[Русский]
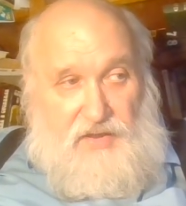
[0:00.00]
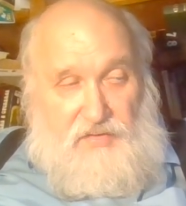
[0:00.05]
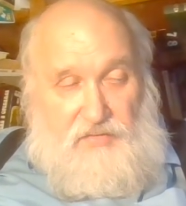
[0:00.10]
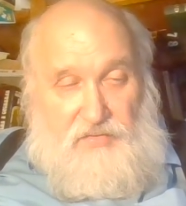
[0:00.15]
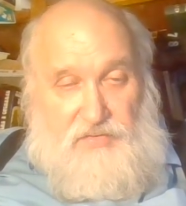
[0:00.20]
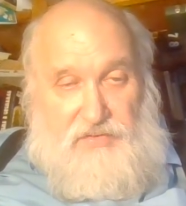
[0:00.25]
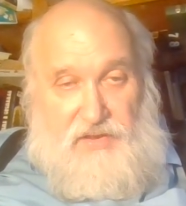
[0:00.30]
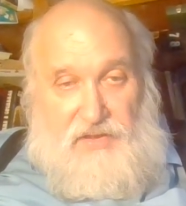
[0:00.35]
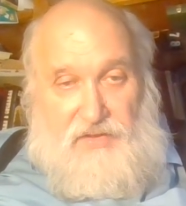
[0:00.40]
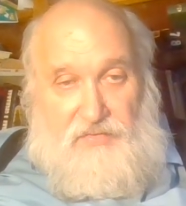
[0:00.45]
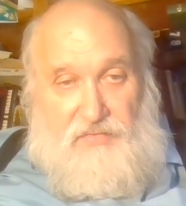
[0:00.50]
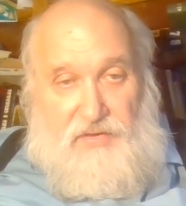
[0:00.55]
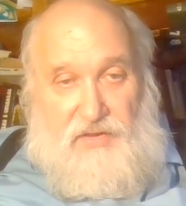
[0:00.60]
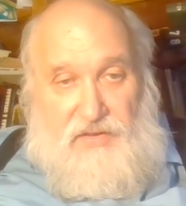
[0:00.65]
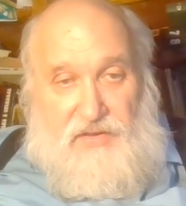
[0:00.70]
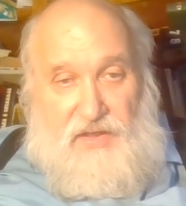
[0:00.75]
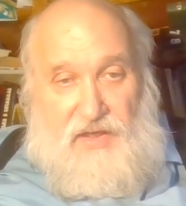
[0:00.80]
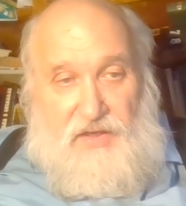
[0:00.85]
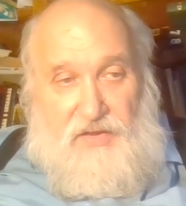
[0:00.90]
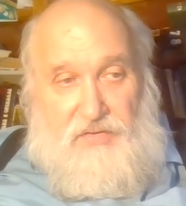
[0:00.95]
Вот они
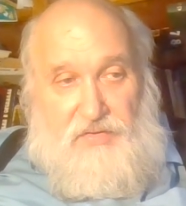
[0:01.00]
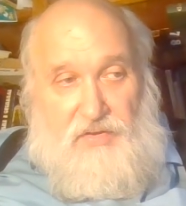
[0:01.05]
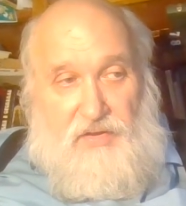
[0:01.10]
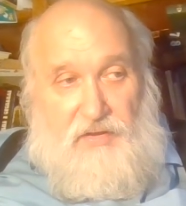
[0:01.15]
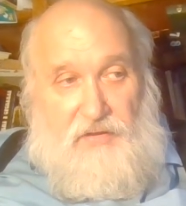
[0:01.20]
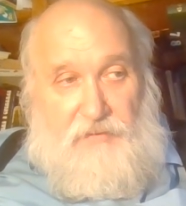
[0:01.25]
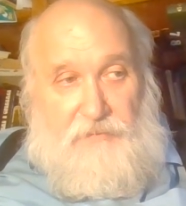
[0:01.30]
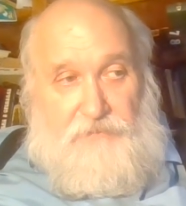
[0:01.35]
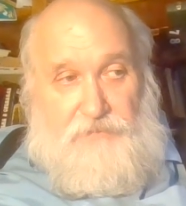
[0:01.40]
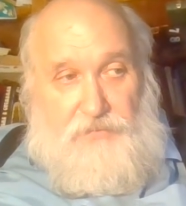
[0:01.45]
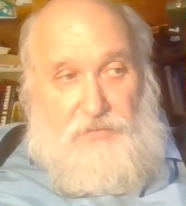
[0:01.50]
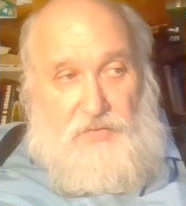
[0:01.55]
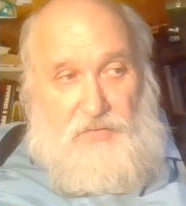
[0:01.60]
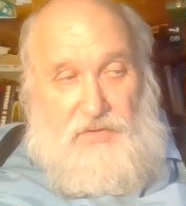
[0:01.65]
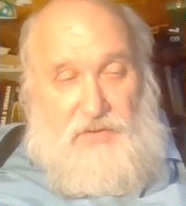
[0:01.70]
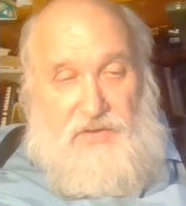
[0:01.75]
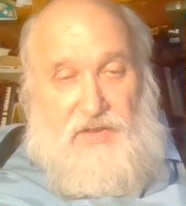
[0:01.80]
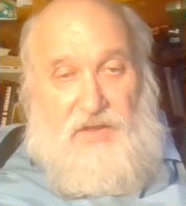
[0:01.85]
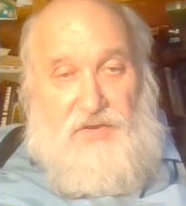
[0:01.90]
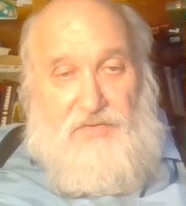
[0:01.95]
улетают, но
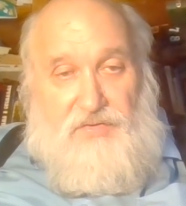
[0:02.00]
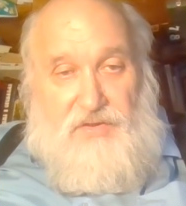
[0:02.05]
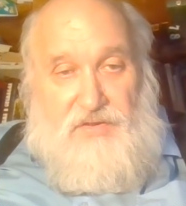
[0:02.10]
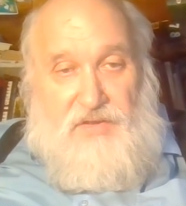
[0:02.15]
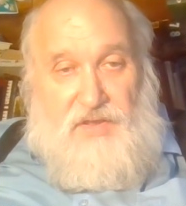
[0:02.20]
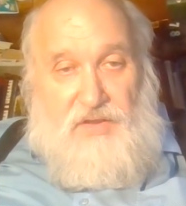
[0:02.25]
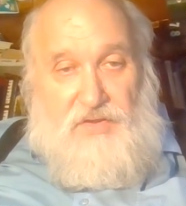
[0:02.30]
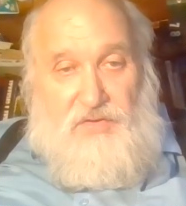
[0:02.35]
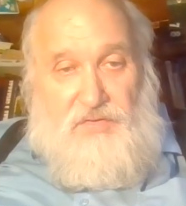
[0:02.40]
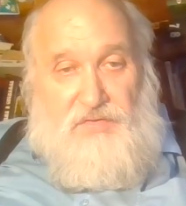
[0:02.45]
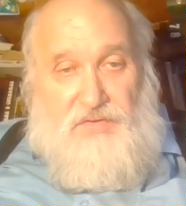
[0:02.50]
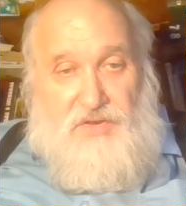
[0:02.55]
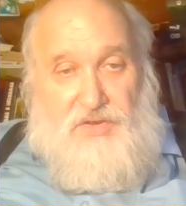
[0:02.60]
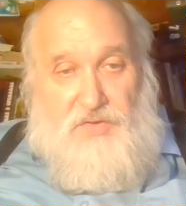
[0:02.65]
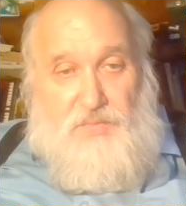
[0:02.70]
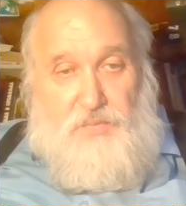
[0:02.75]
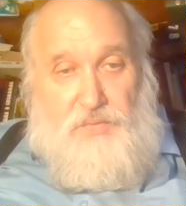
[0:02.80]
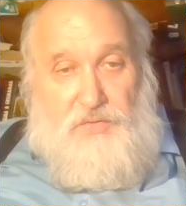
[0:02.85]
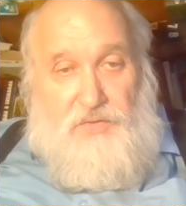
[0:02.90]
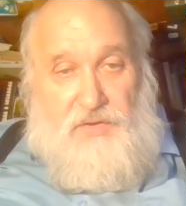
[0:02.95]
улетают и становятся
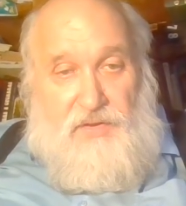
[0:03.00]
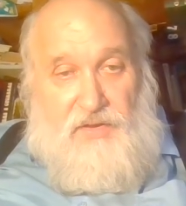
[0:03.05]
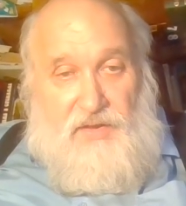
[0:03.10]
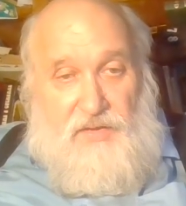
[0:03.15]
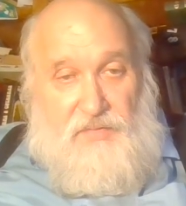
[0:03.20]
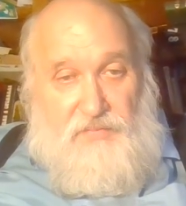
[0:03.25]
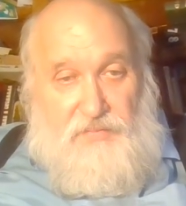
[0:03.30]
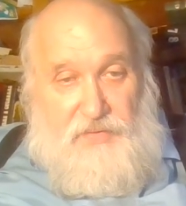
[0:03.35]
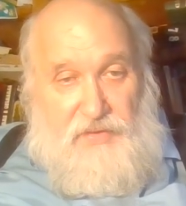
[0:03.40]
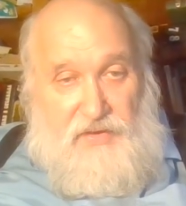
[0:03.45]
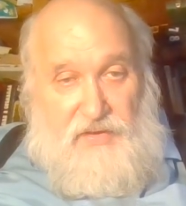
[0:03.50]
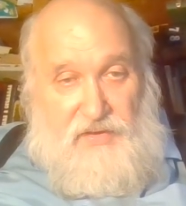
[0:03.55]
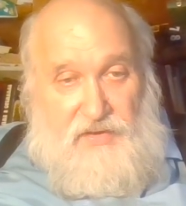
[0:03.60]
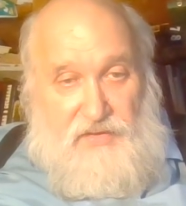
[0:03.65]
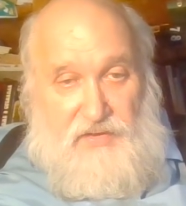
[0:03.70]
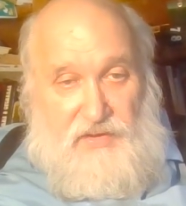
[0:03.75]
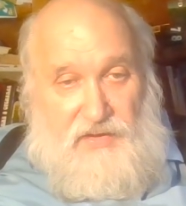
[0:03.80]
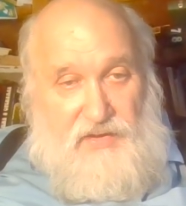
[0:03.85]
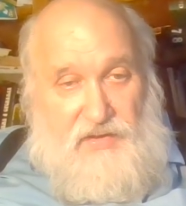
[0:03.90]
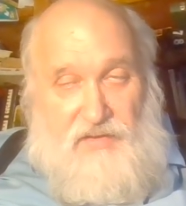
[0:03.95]
спутником
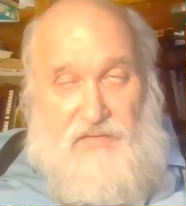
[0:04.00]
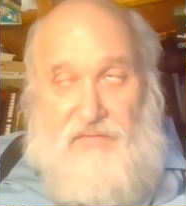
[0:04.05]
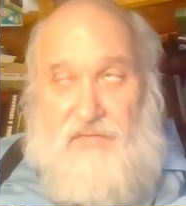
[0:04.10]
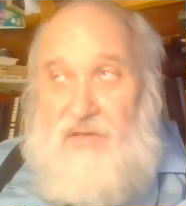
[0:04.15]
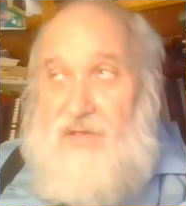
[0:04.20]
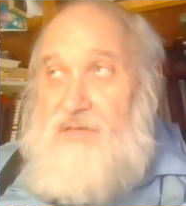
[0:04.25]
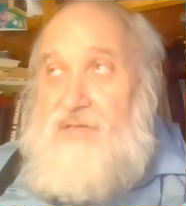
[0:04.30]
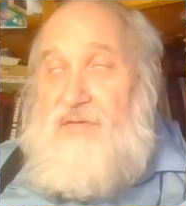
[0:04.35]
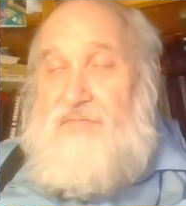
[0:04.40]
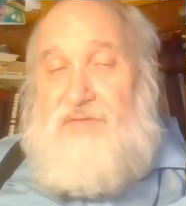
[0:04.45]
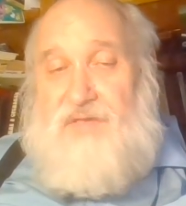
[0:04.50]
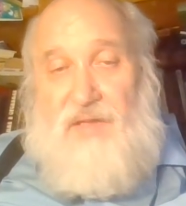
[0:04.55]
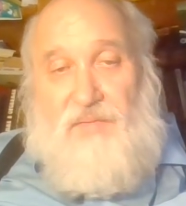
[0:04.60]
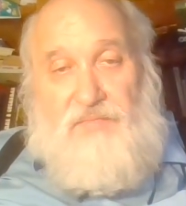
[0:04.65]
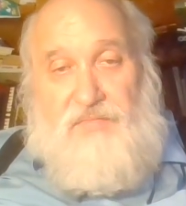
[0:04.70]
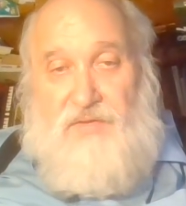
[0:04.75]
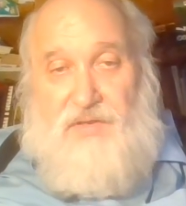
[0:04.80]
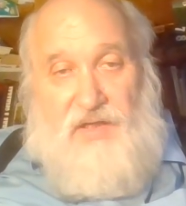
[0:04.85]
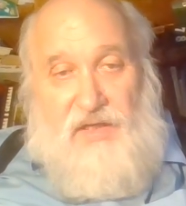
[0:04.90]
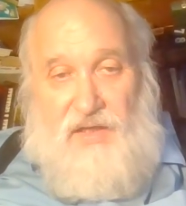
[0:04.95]
планеты. Они не
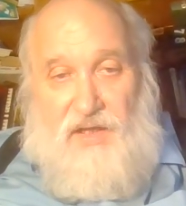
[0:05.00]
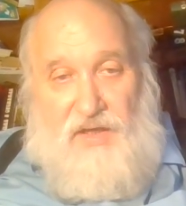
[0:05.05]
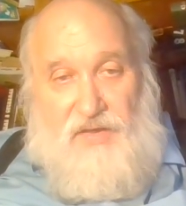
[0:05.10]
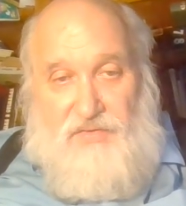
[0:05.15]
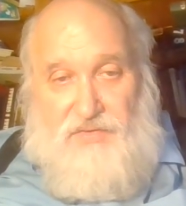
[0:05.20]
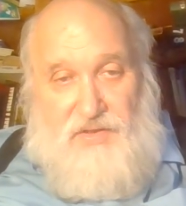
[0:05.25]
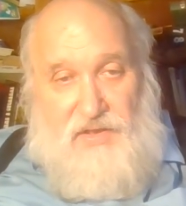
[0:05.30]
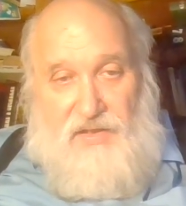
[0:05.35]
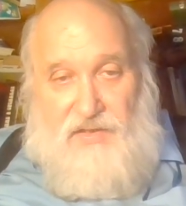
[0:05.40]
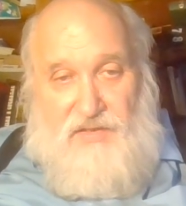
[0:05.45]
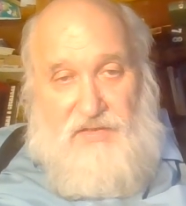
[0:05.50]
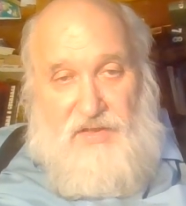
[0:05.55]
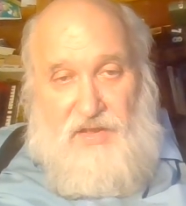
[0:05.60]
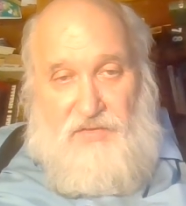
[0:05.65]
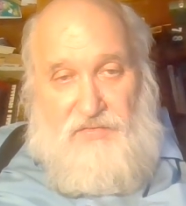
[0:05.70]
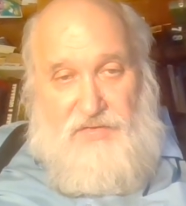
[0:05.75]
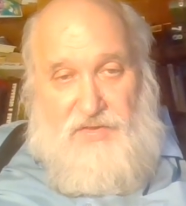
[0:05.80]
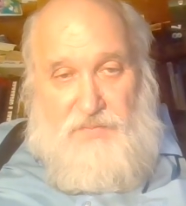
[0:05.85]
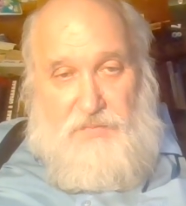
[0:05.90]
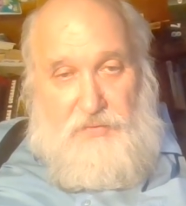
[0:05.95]
совсем теряются, они не
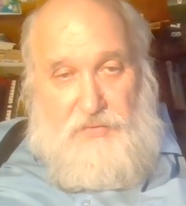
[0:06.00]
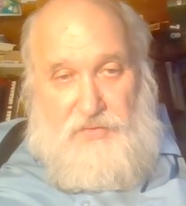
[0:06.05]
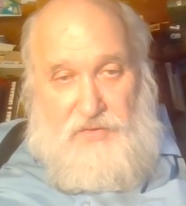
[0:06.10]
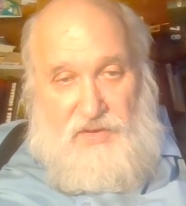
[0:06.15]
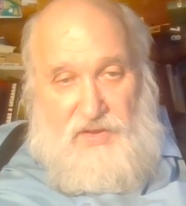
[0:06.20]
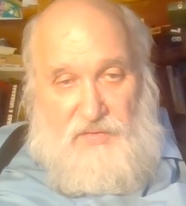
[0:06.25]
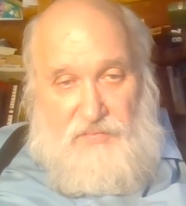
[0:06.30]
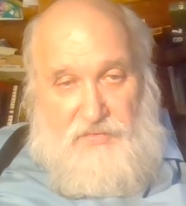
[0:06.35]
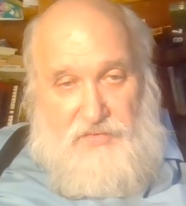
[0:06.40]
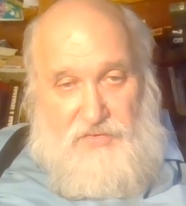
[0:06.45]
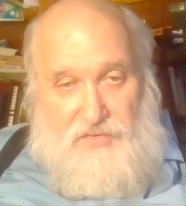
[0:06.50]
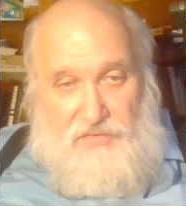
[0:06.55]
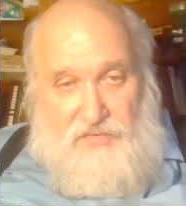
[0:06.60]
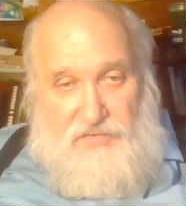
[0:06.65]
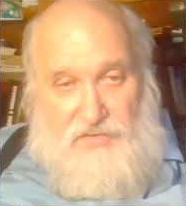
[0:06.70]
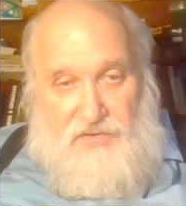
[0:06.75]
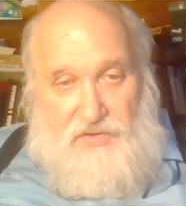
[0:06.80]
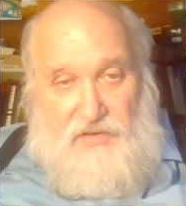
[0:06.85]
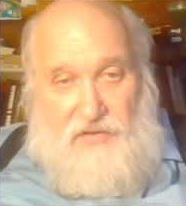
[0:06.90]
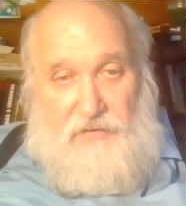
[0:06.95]
становятся спутниками
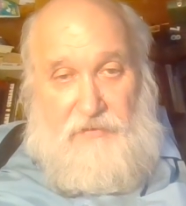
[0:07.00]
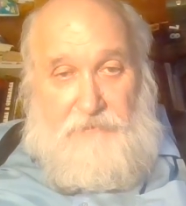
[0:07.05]
Солнца.